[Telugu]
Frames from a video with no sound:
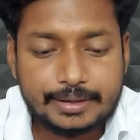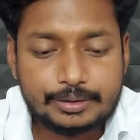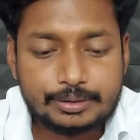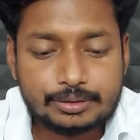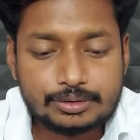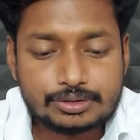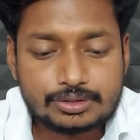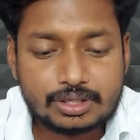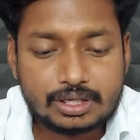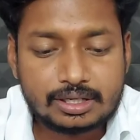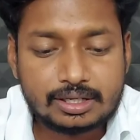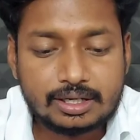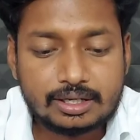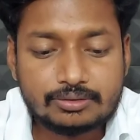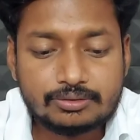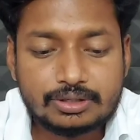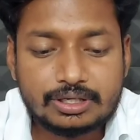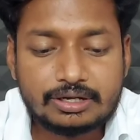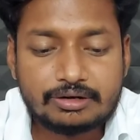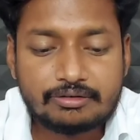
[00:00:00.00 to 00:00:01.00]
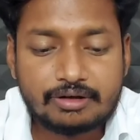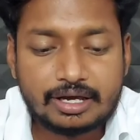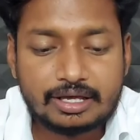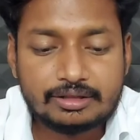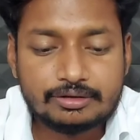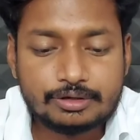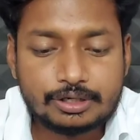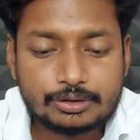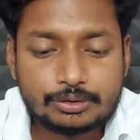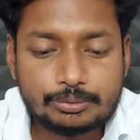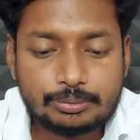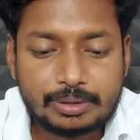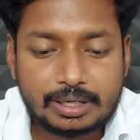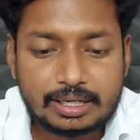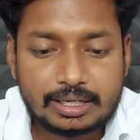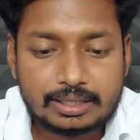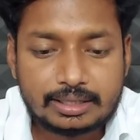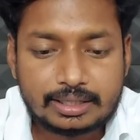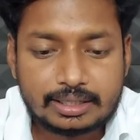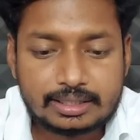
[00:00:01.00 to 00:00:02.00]
ఐదు రోజులకు గాను ఇరవై ఐదు వేల
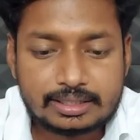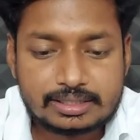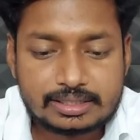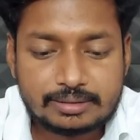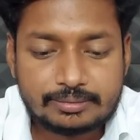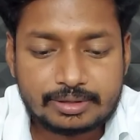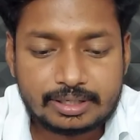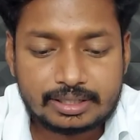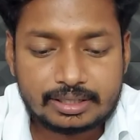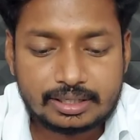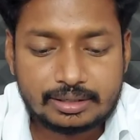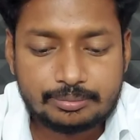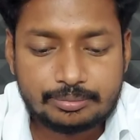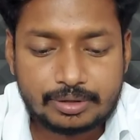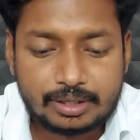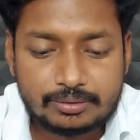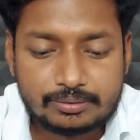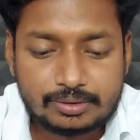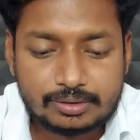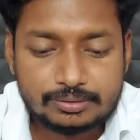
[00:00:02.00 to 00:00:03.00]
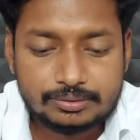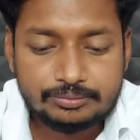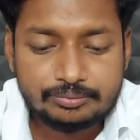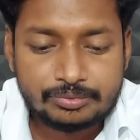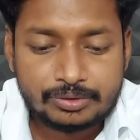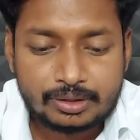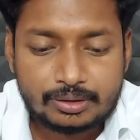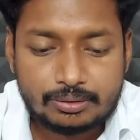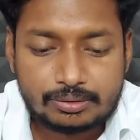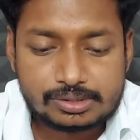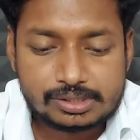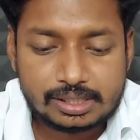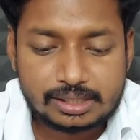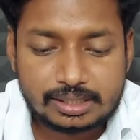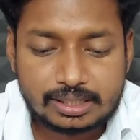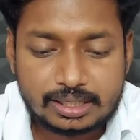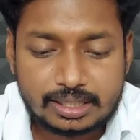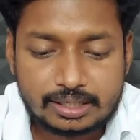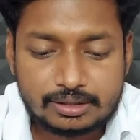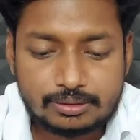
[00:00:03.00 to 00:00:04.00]
రూపాయలు అయితే ఇస్తామని అయితే చెప్తా ఉన్నారు
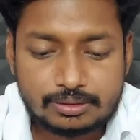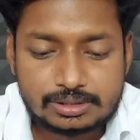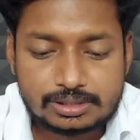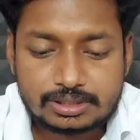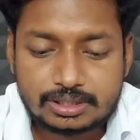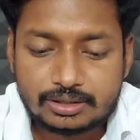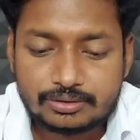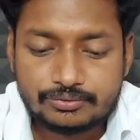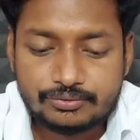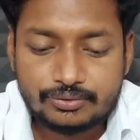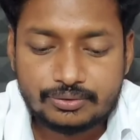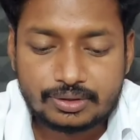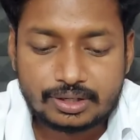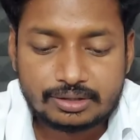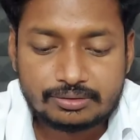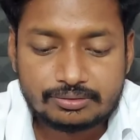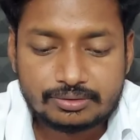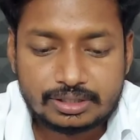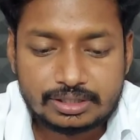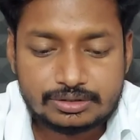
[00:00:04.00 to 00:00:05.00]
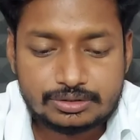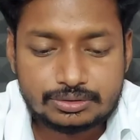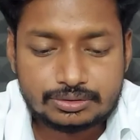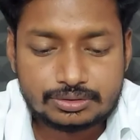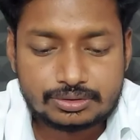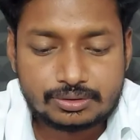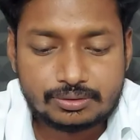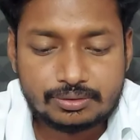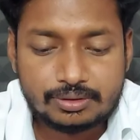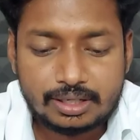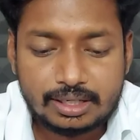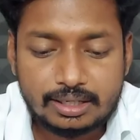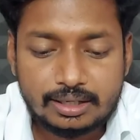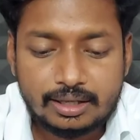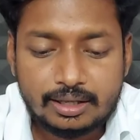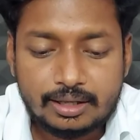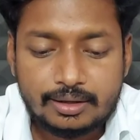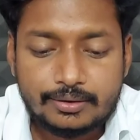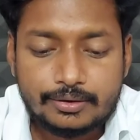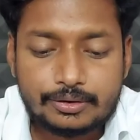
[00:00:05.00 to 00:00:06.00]
ఒకసారి ఇక్కడ అగ్రోస్టార్ ఫోర్ అని ఉంది ఇది చూసుకోండి
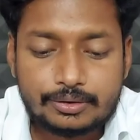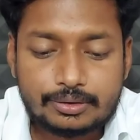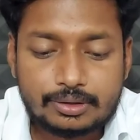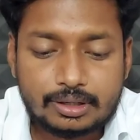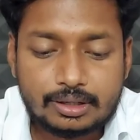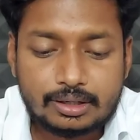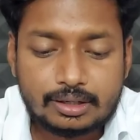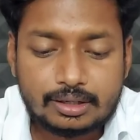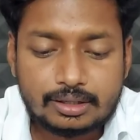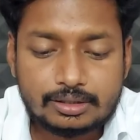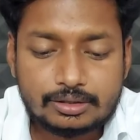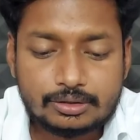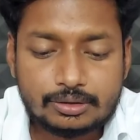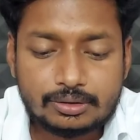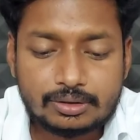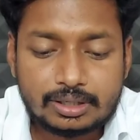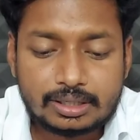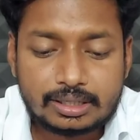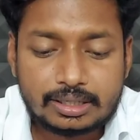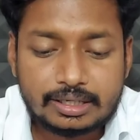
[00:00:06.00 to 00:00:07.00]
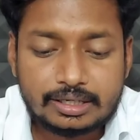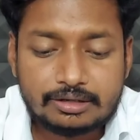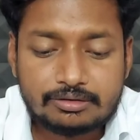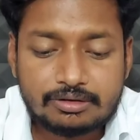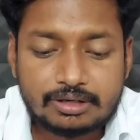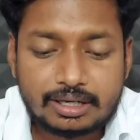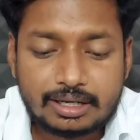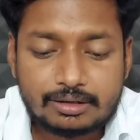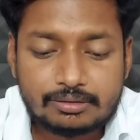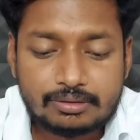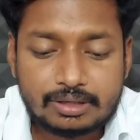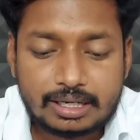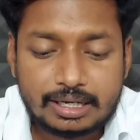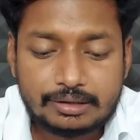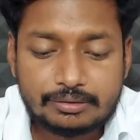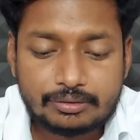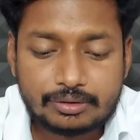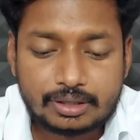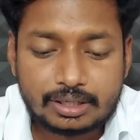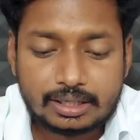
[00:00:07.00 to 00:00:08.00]
ఇందులో కనుక ఇరవై నాలుగు వేల
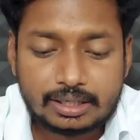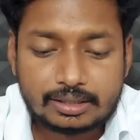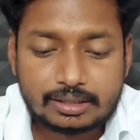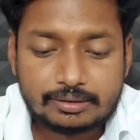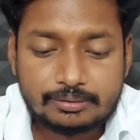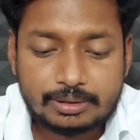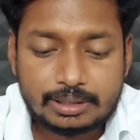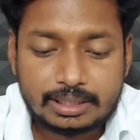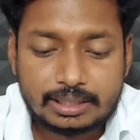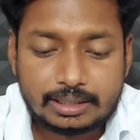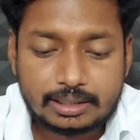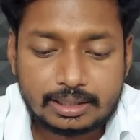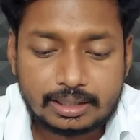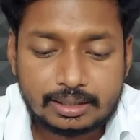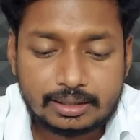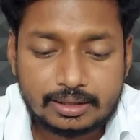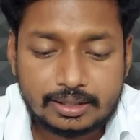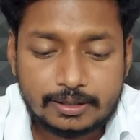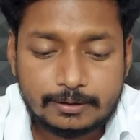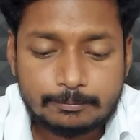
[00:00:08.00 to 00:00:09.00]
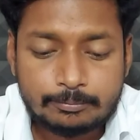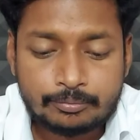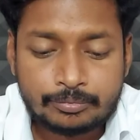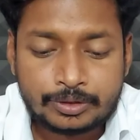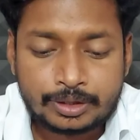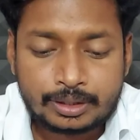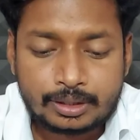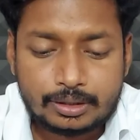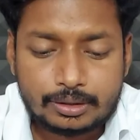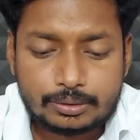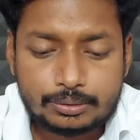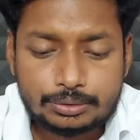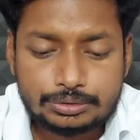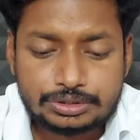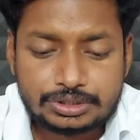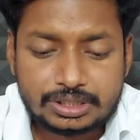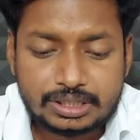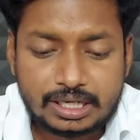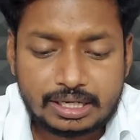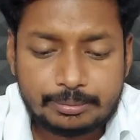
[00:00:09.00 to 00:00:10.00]
ఐదు వందలు కనుక పెట్టినట్టయితే
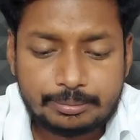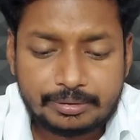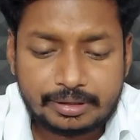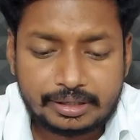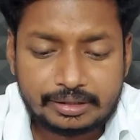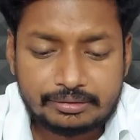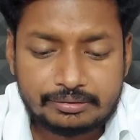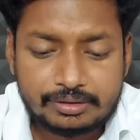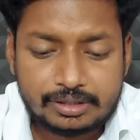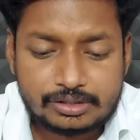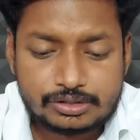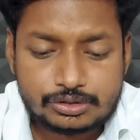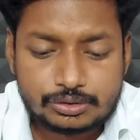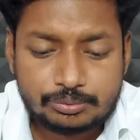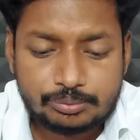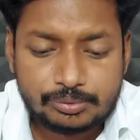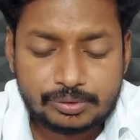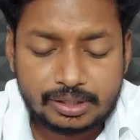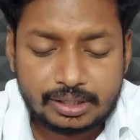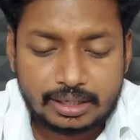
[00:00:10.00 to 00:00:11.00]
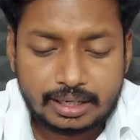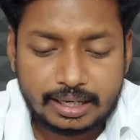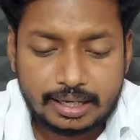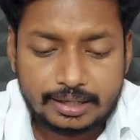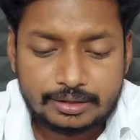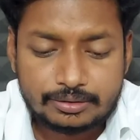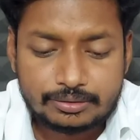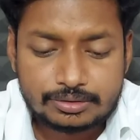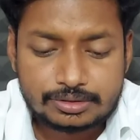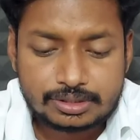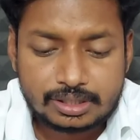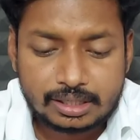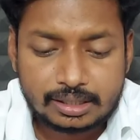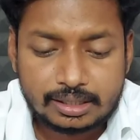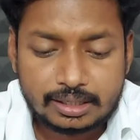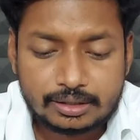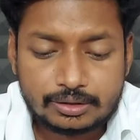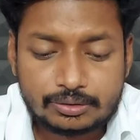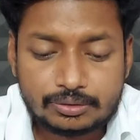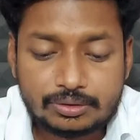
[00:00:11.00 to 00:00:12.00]
రోజుకి నలభై ఐదు వేల చొప్పున ఐదు
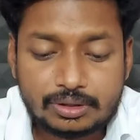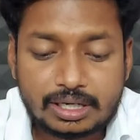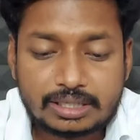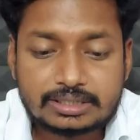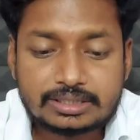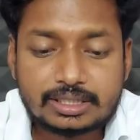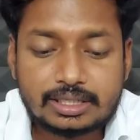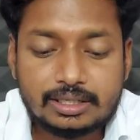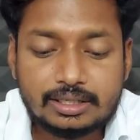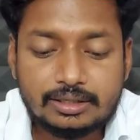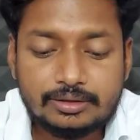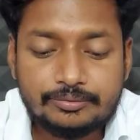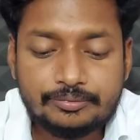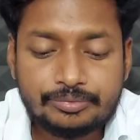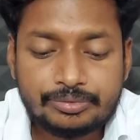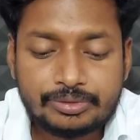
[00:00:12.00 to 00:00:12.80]
రోజులకు గాను రెండు లక్షల